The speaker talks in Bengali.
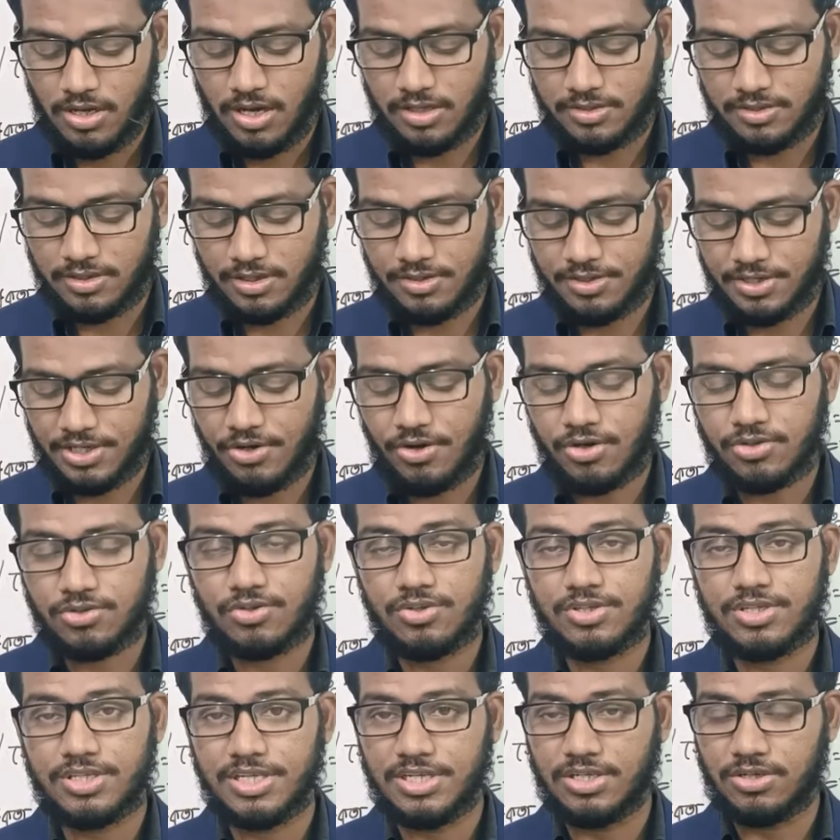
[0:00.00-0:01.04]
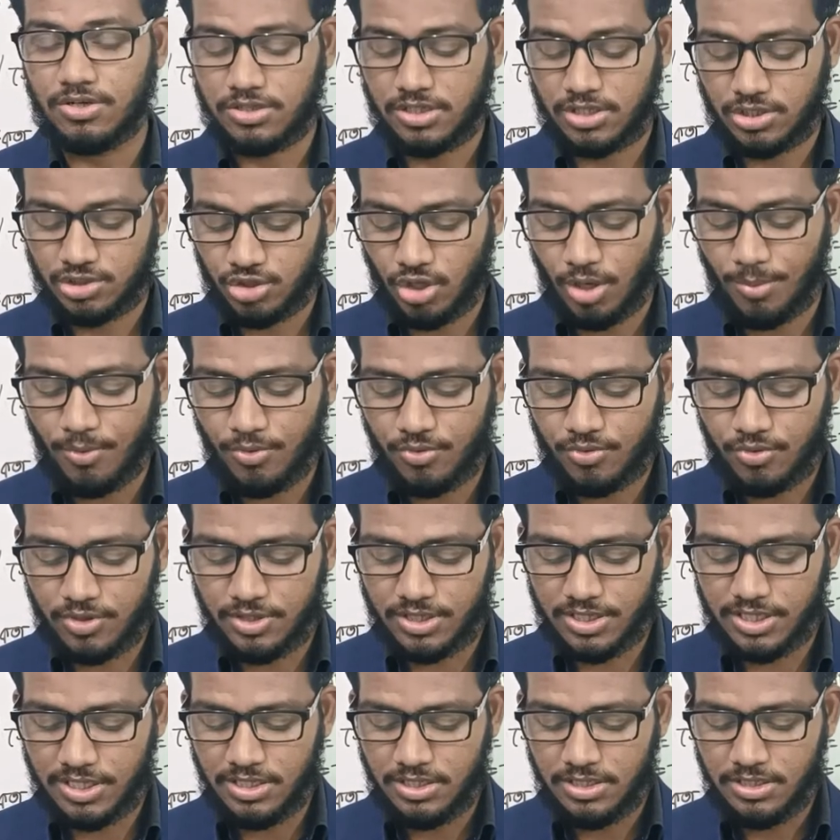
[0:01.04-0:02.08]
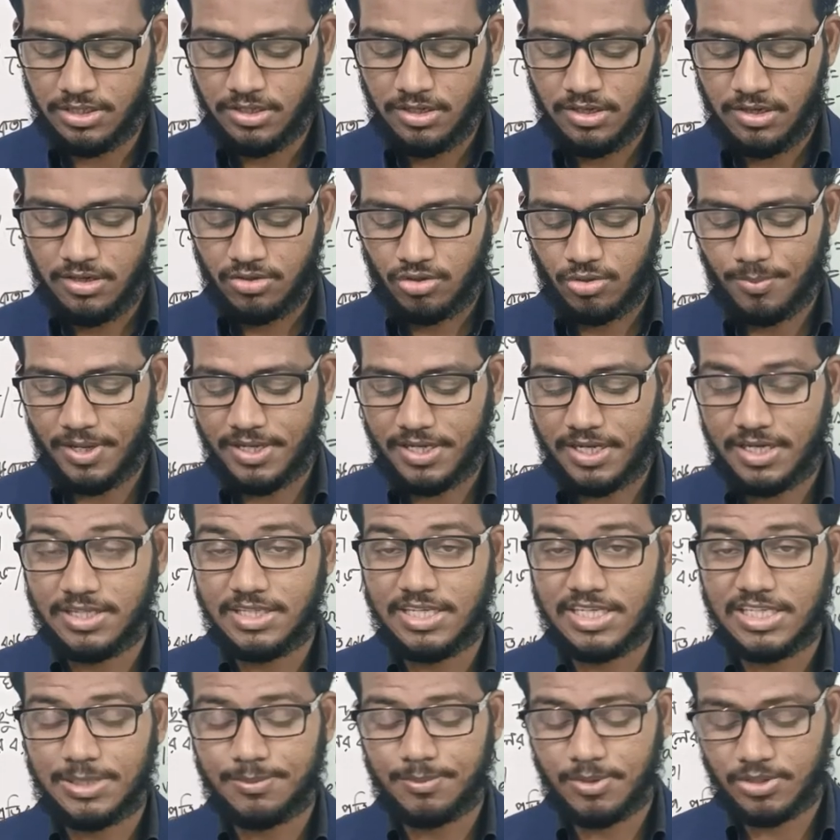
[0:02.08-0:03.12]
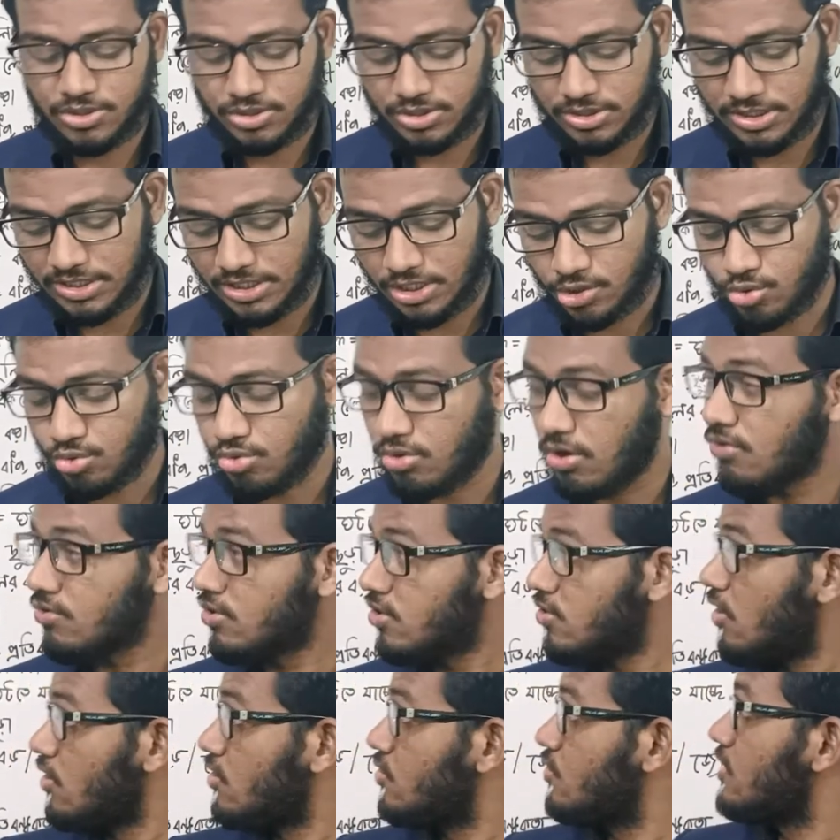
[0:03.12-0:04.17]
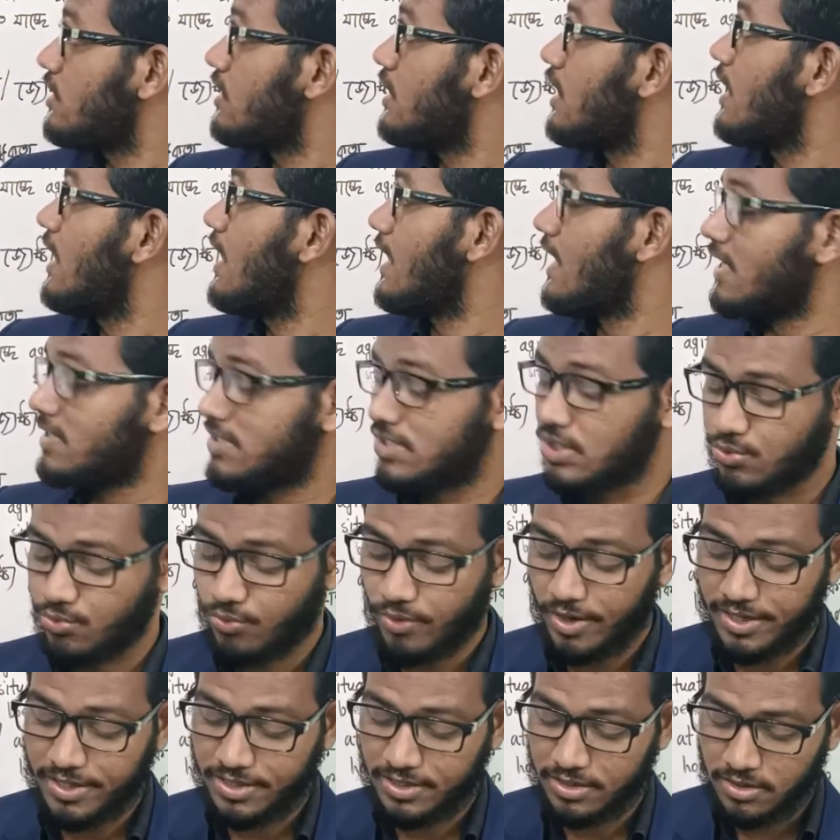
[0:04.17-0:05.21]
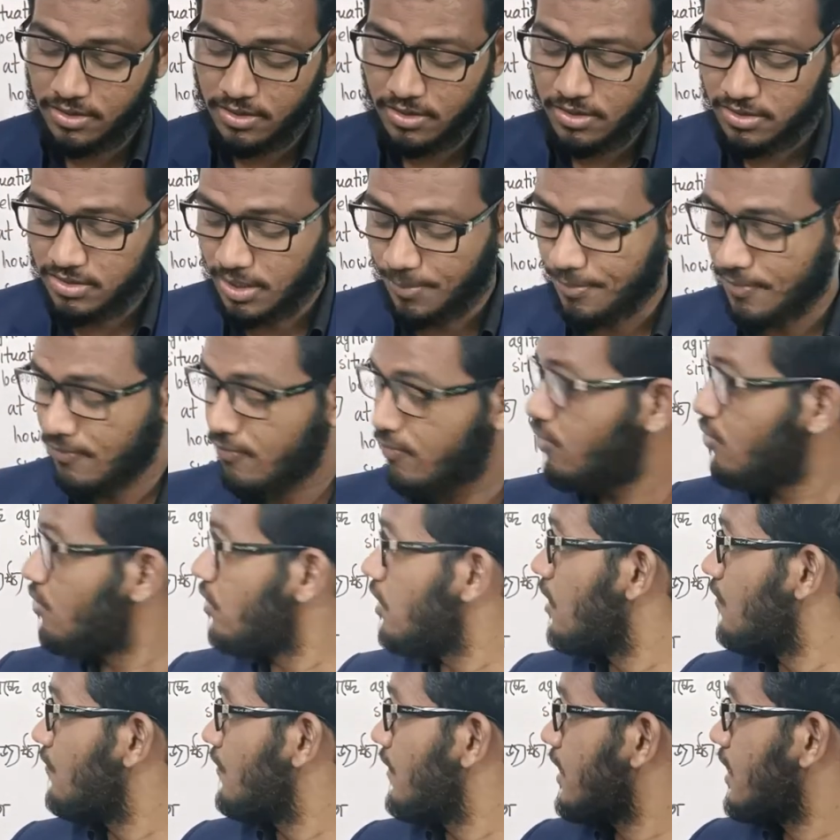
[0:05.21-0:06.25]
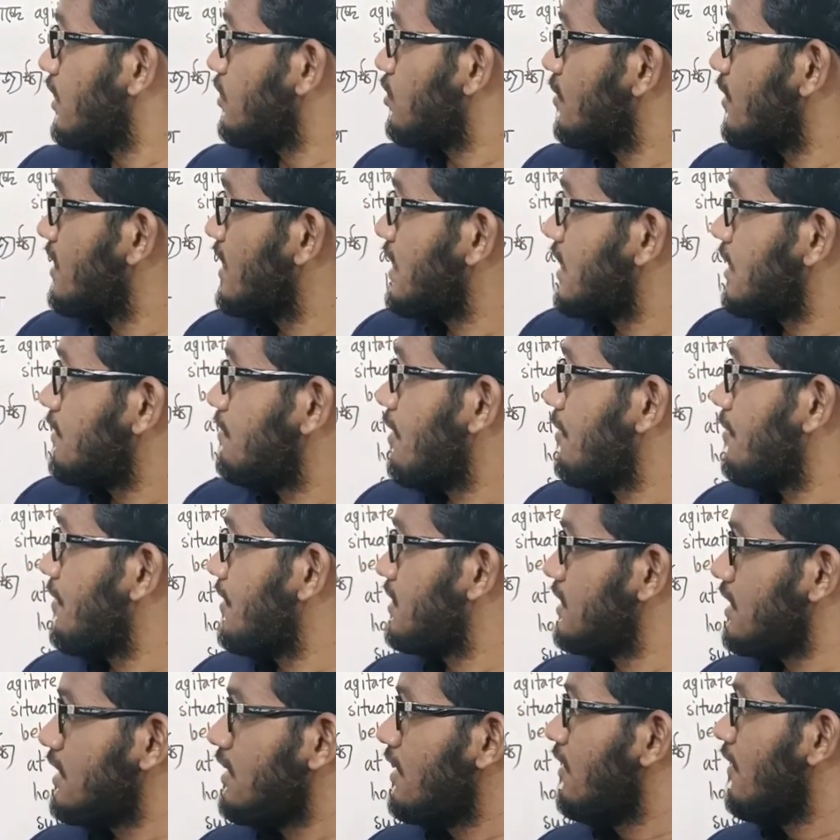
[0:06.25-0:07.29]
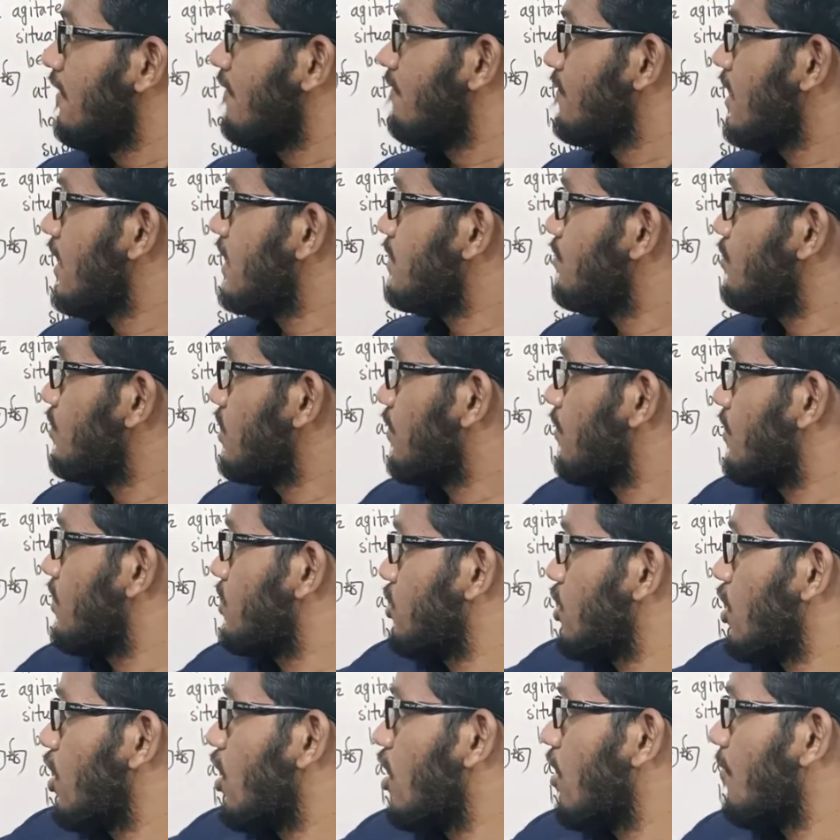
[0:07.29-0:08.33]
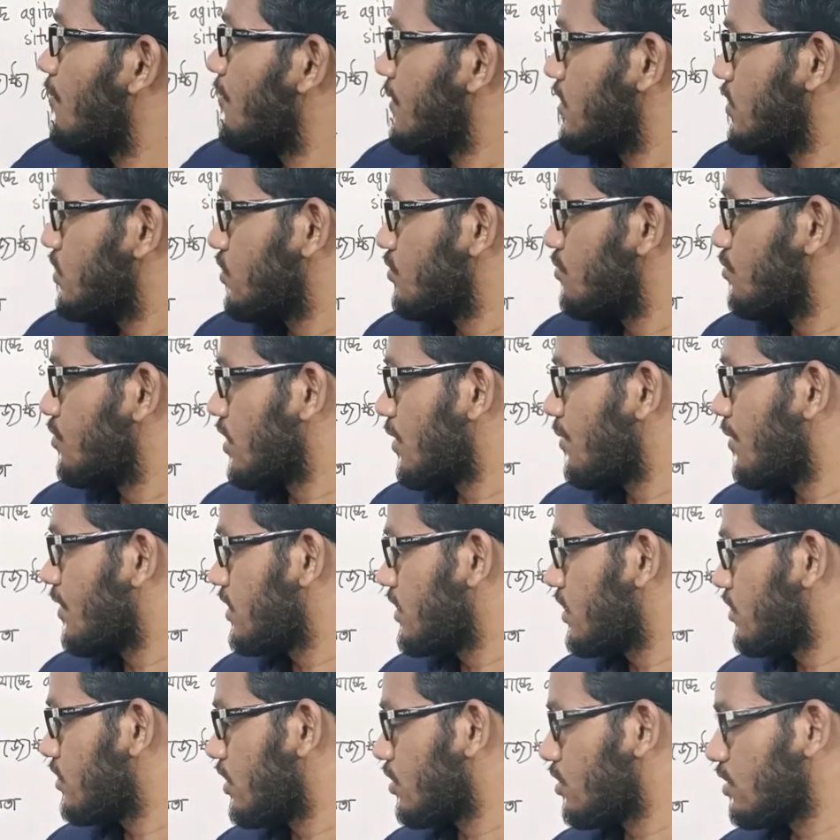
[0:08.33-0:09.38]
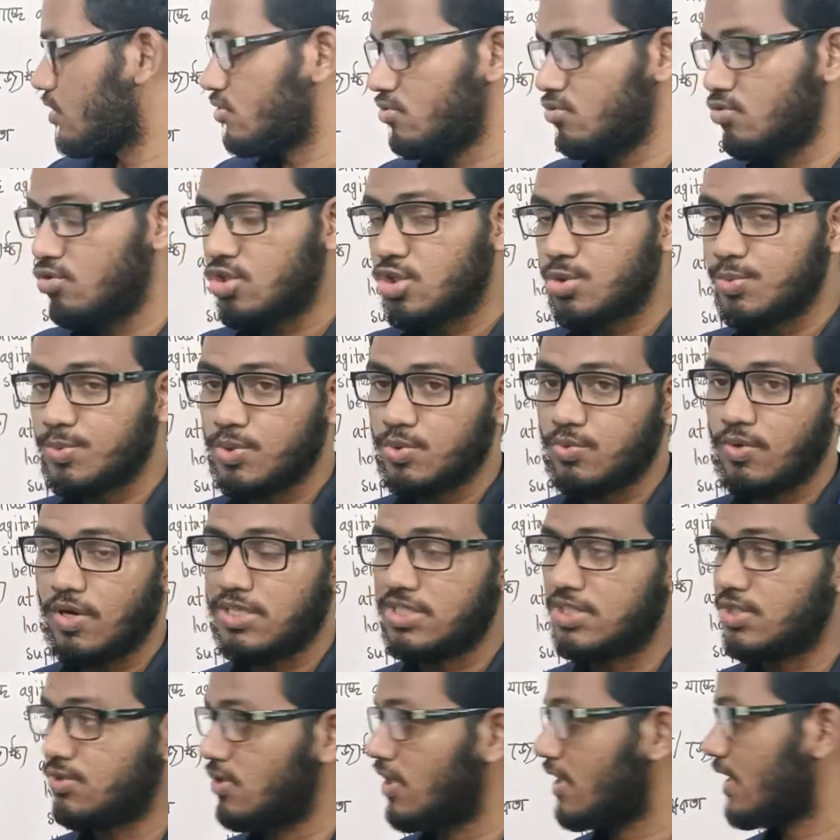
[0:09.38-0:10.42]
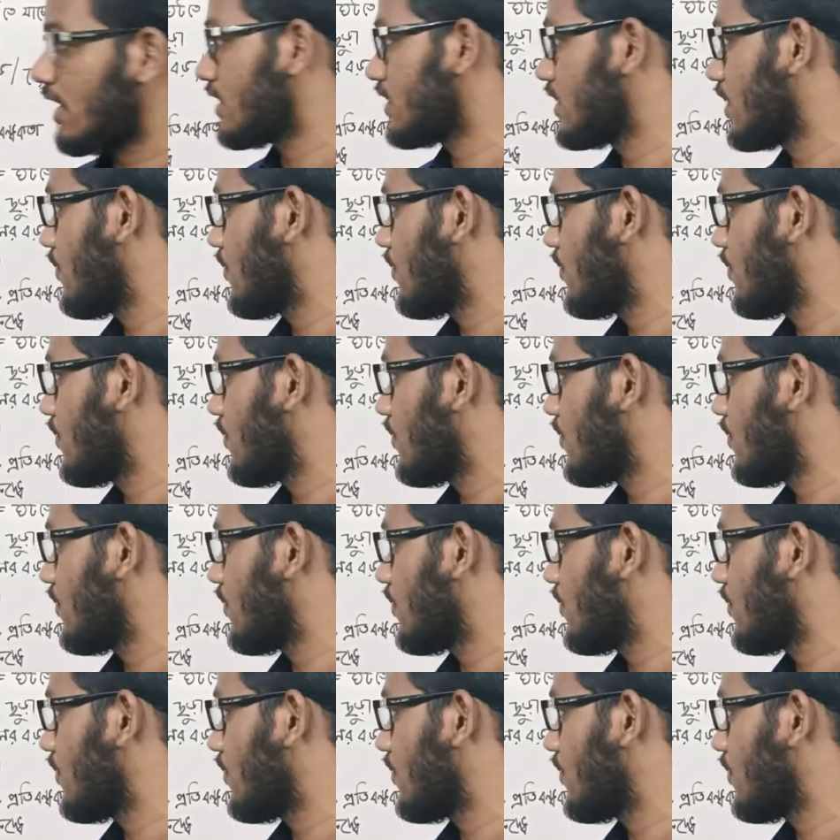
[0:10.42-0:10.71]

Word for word: আর দ্য ডে অর্থ দিন অর্থাৎ সমগ্র দিন তোমরা এখানে দেখতে পাচ্ছ যে থ্রু আউটের অর্থ এখানে লেখা আছে কোয়াইট তারপর ফুল অফ এখানে তোমরা দেখতে পাবে যে এই যে মোটামুটি সব কিছু মোটামুটি যেগুলো গুরুত্বপূর্ণ ওয়ার্ড সেগুলো এখানে